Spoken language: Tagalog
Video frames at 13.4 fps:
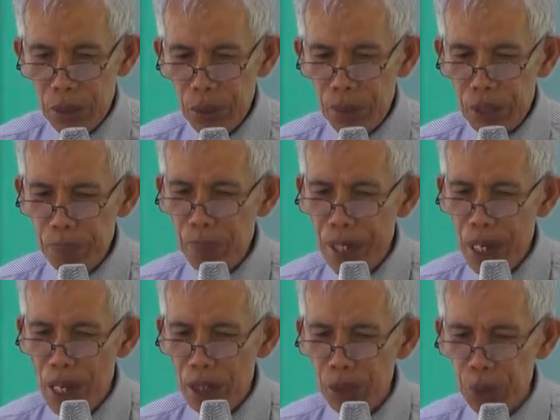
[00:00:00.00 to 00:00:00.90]
Do not be
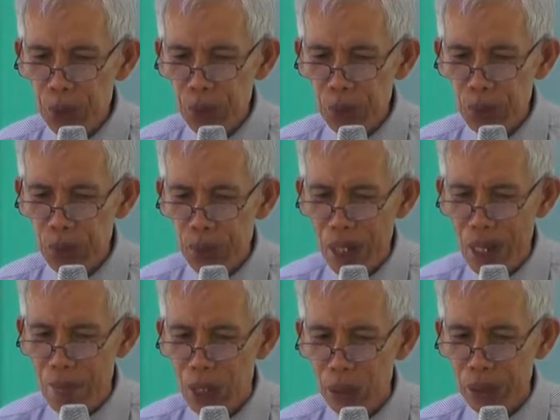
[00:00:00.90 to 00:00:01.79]
anxious
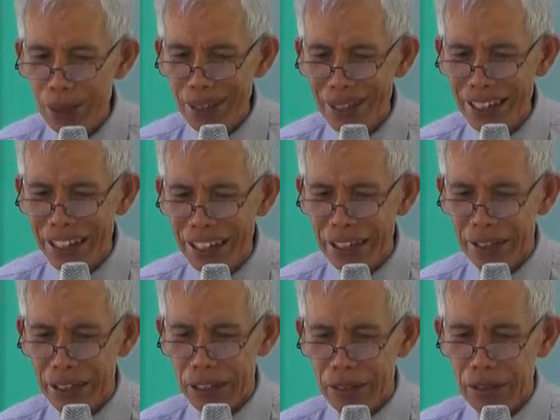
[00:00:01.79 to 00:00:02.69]
about
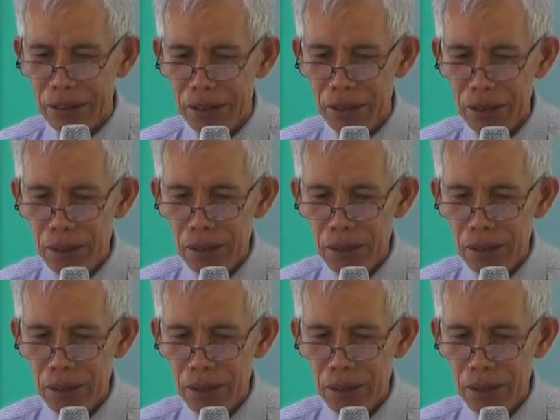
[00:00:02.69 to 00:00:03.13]
anything,